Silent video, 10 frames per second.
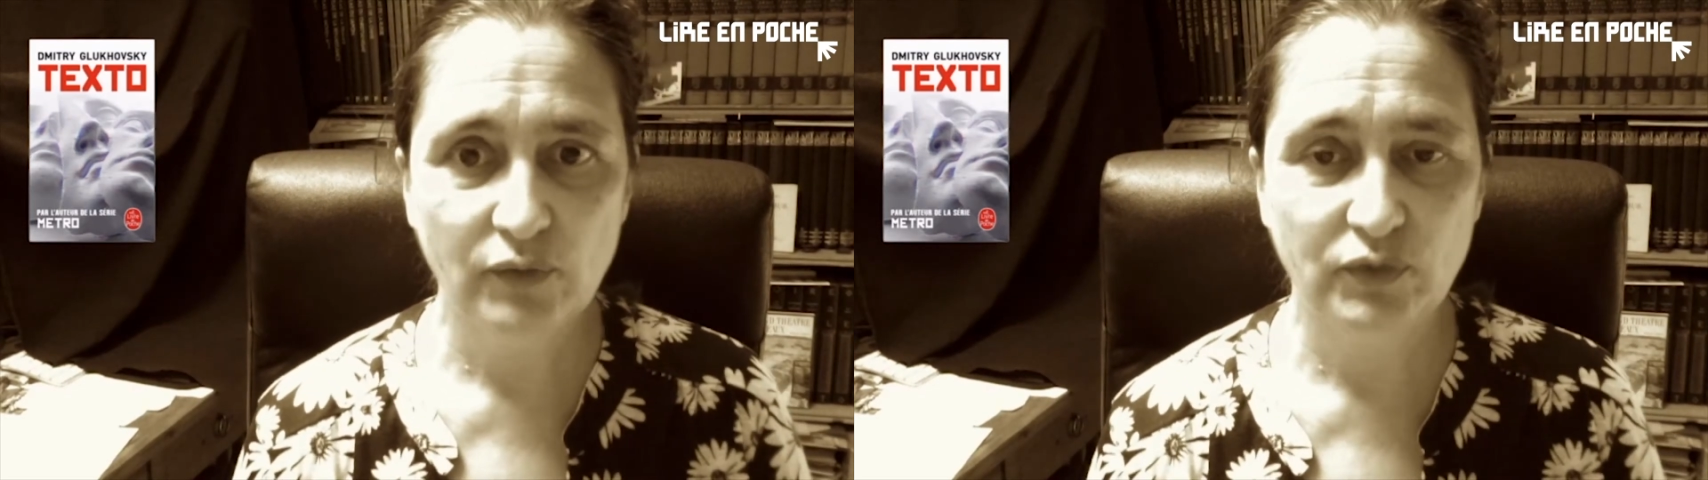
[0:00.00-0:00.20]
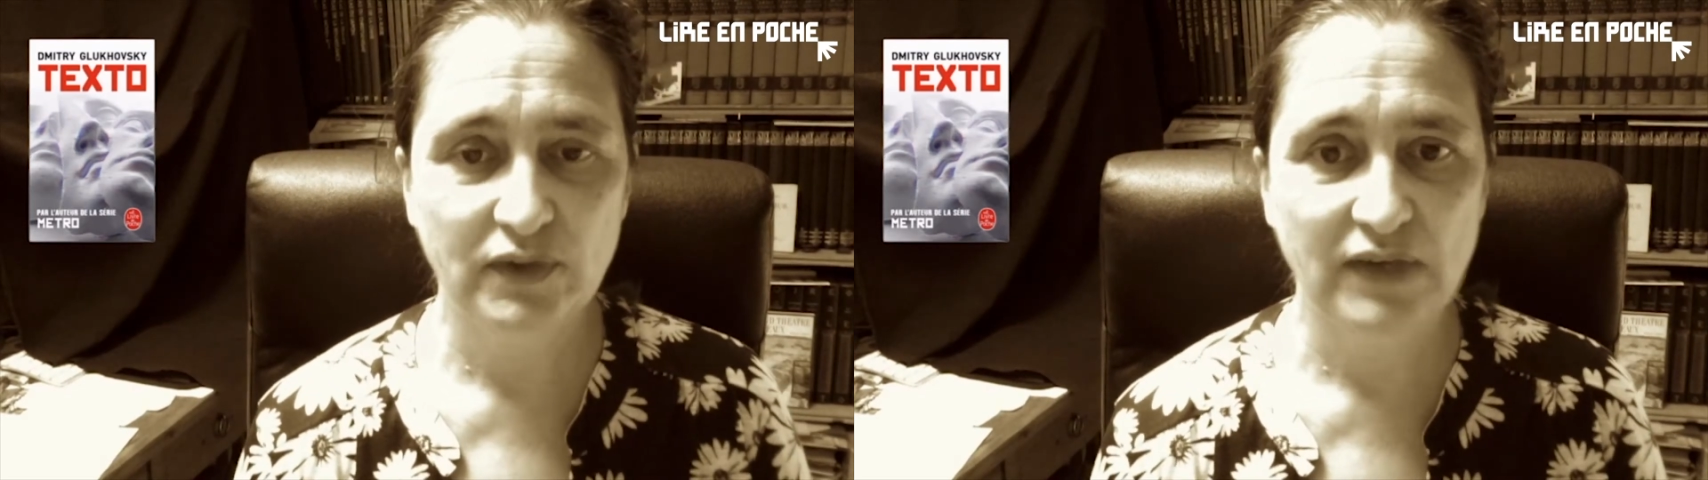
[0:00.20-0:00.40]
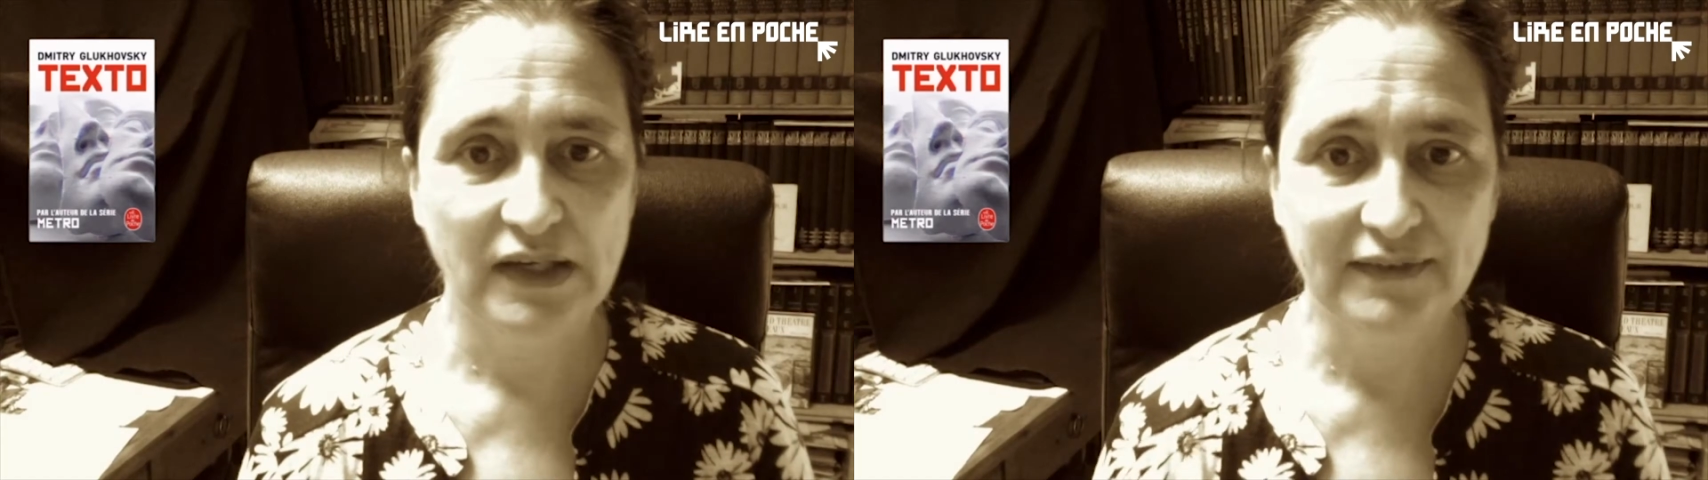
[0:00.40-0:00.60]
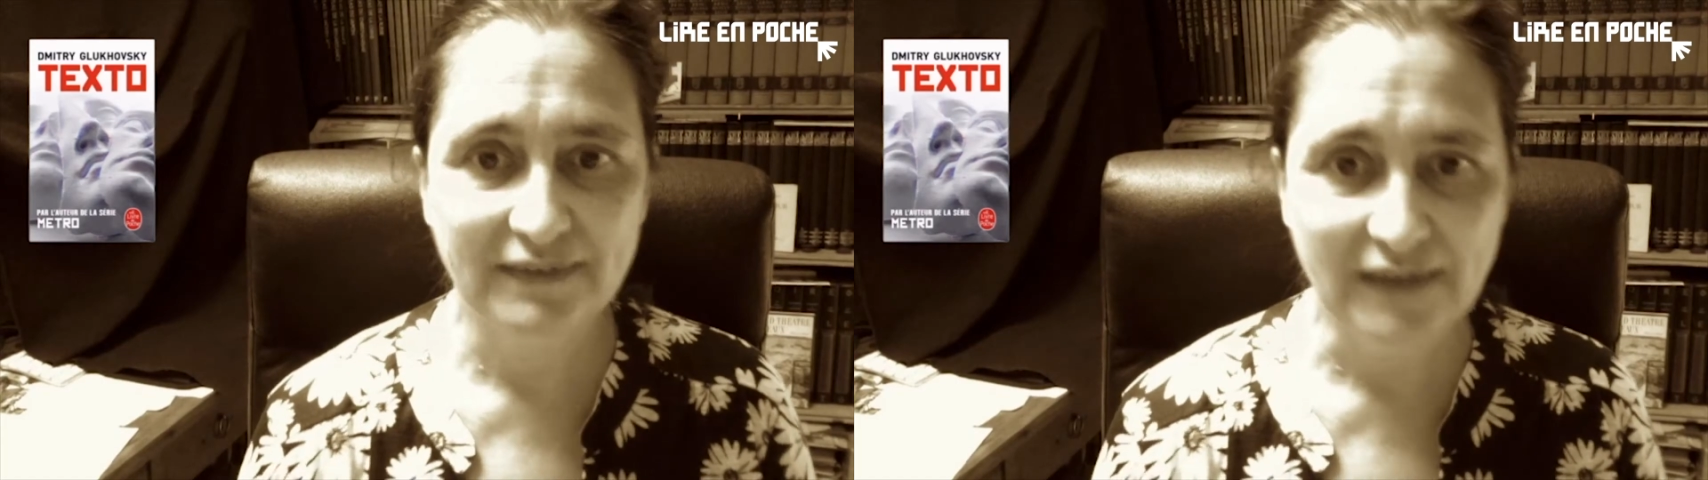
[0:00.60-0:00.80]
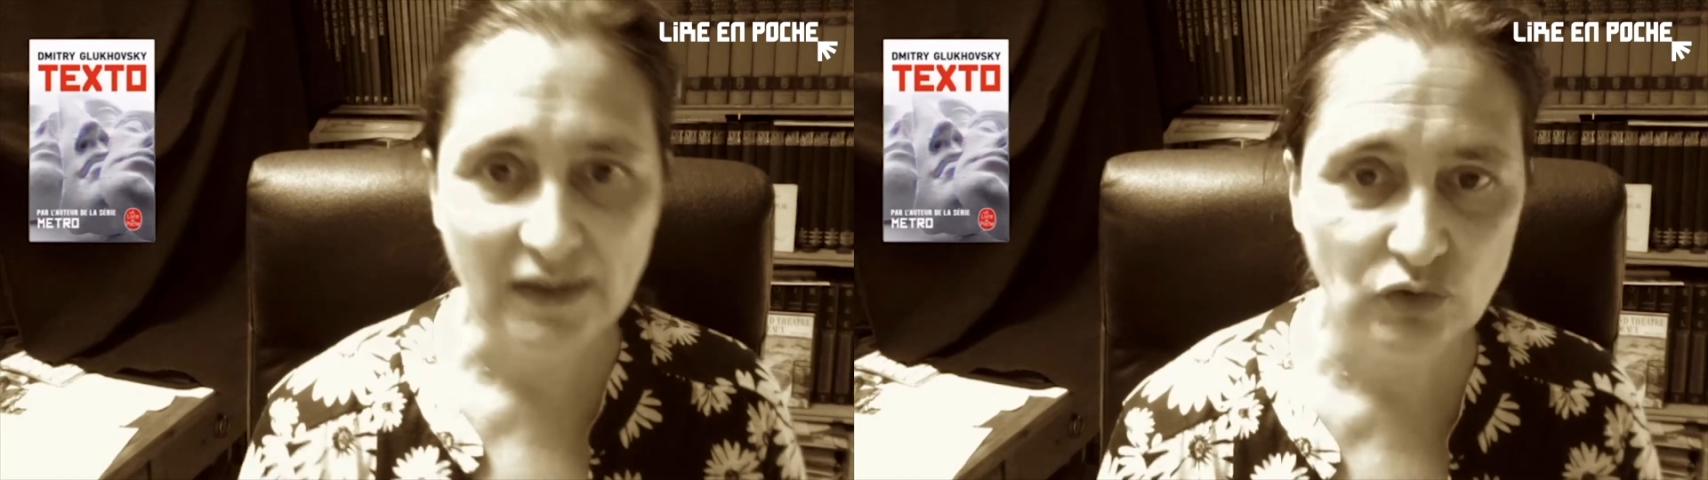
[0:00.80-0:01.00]
vous avez les
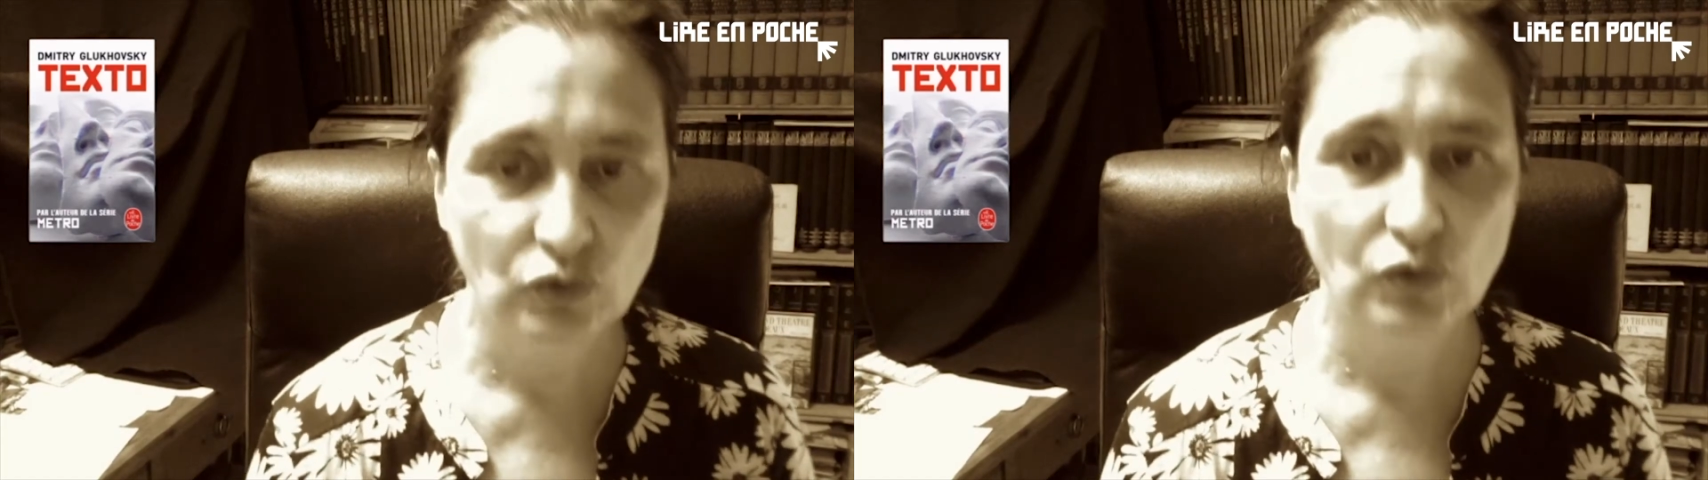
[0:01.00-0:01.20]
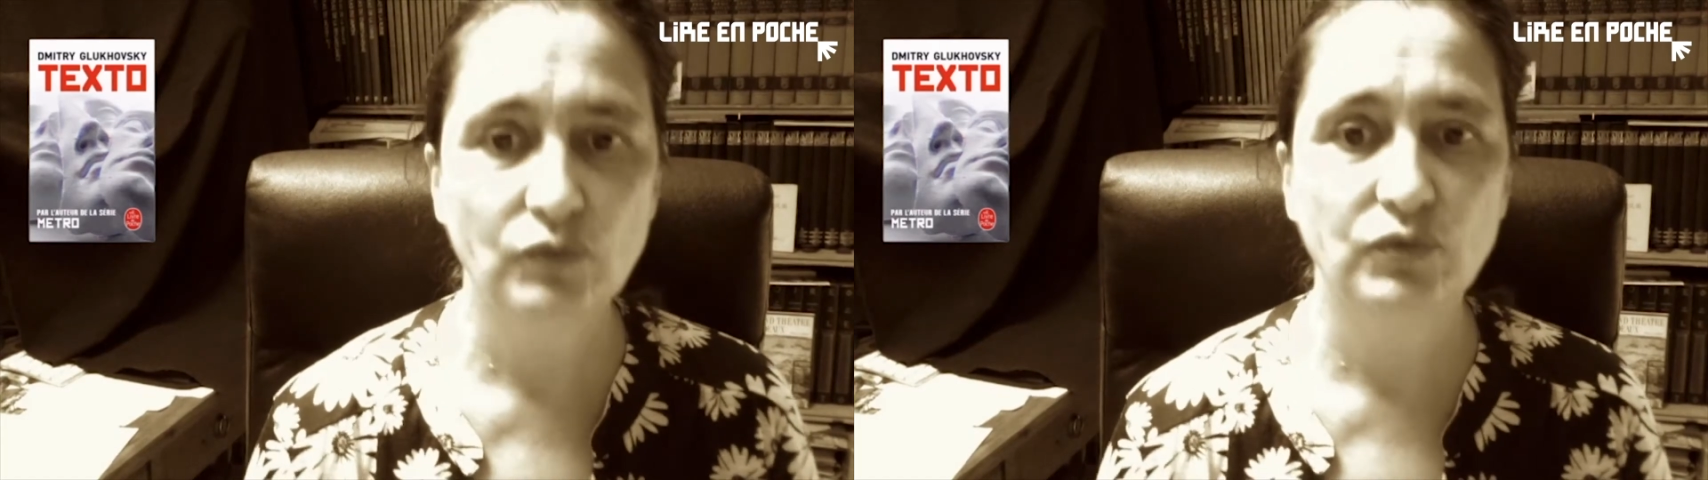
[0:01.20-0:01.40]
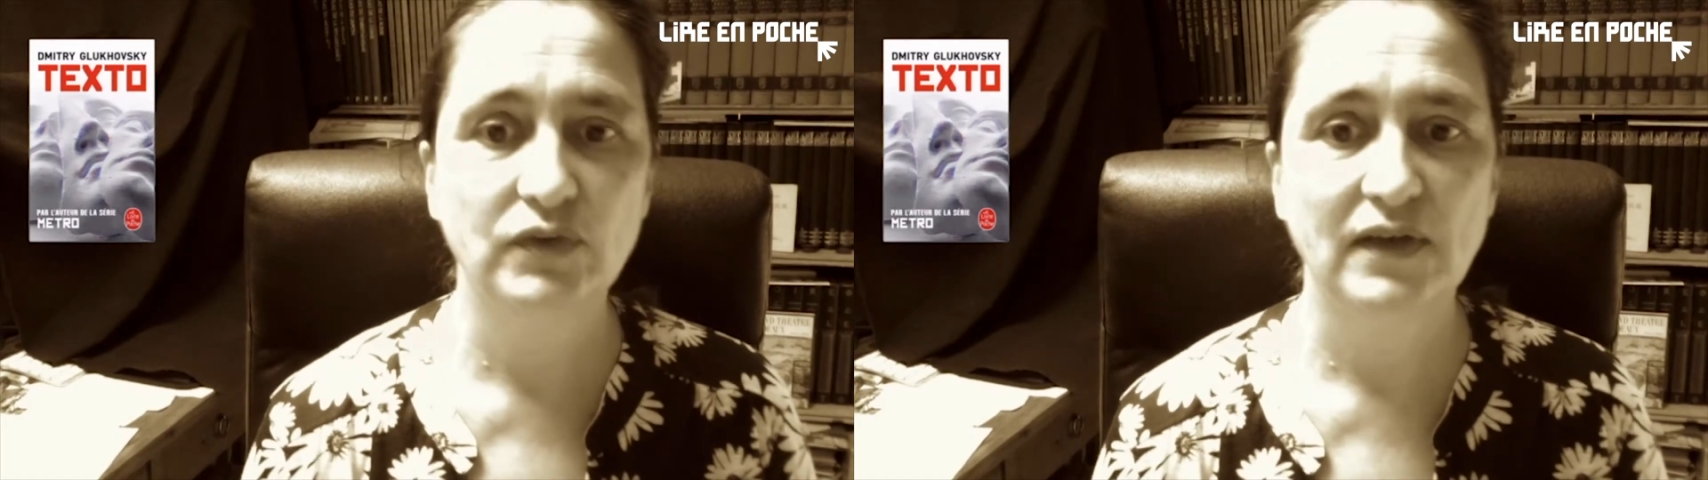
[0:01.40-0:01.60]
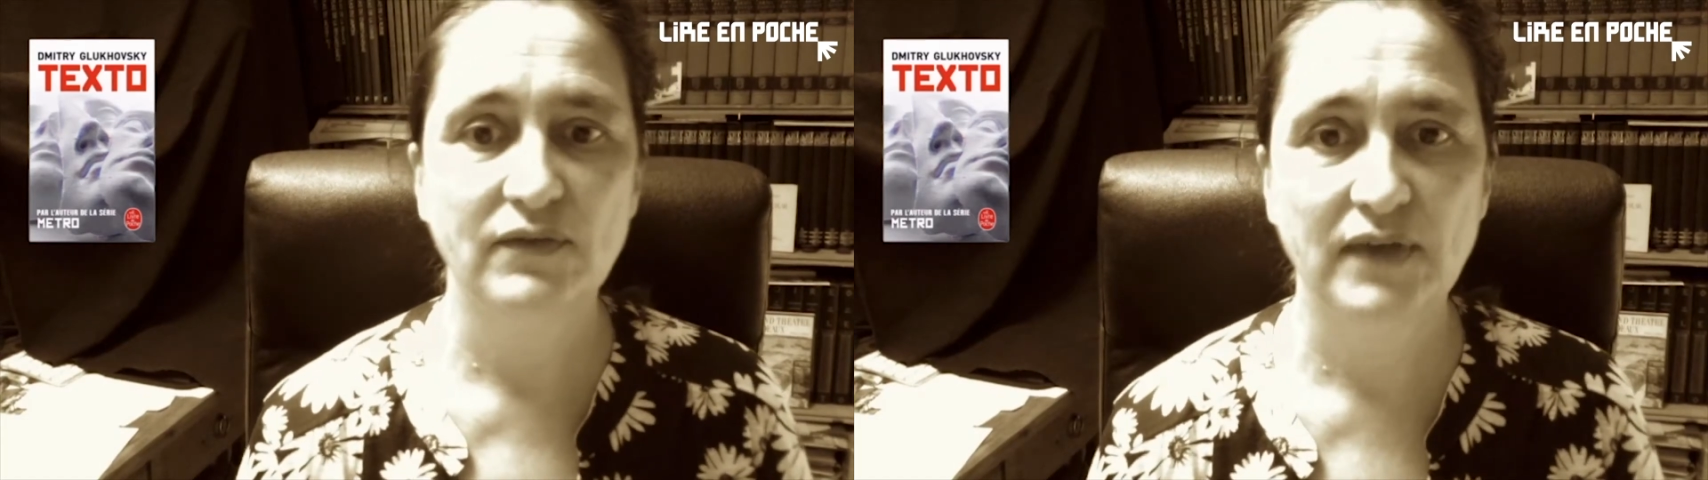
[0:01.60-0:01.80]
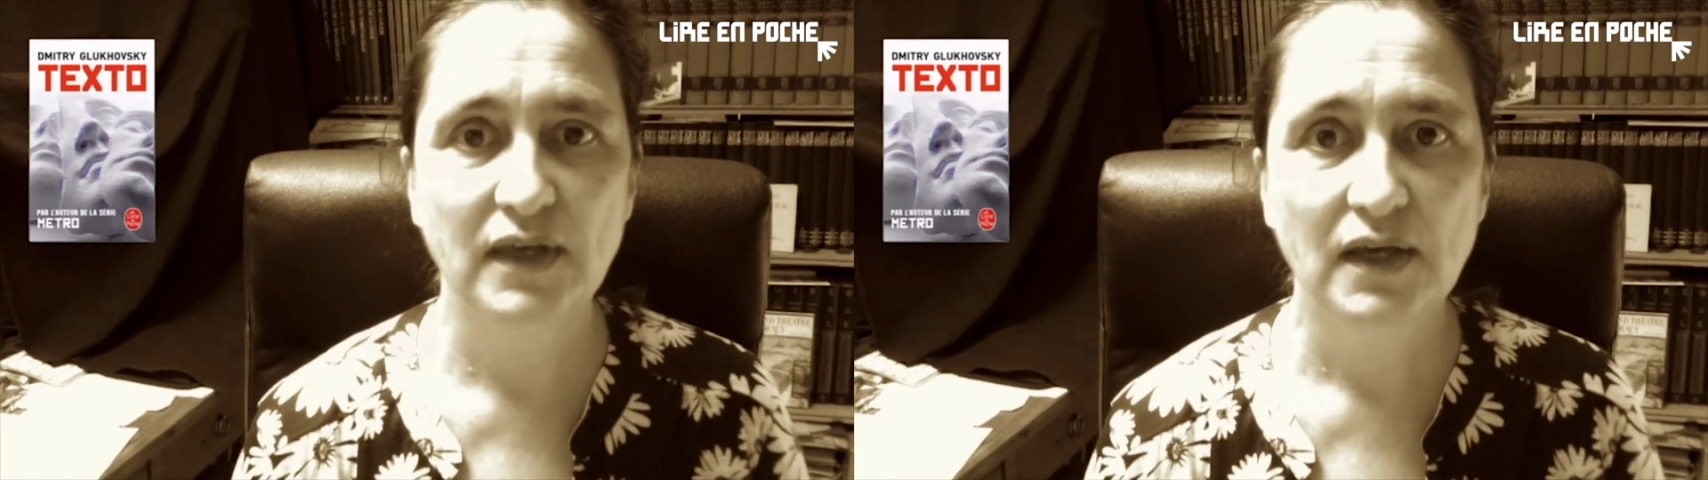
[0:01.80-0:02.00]
textos, vous
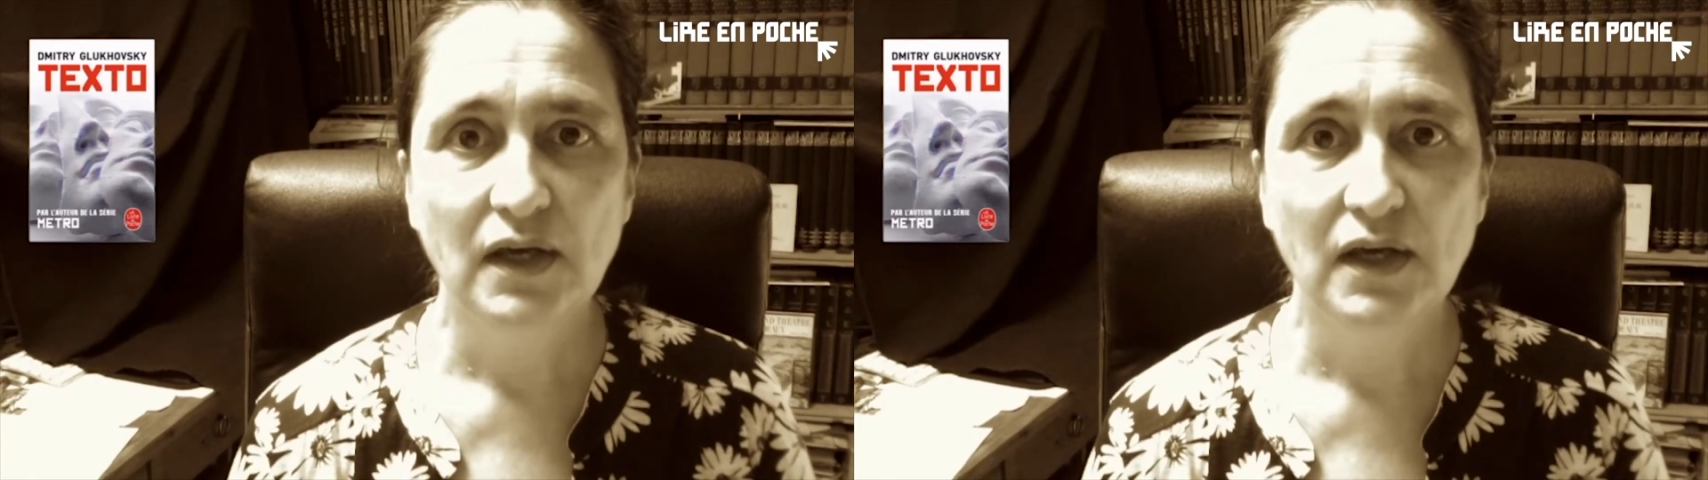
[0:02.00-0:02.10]
avez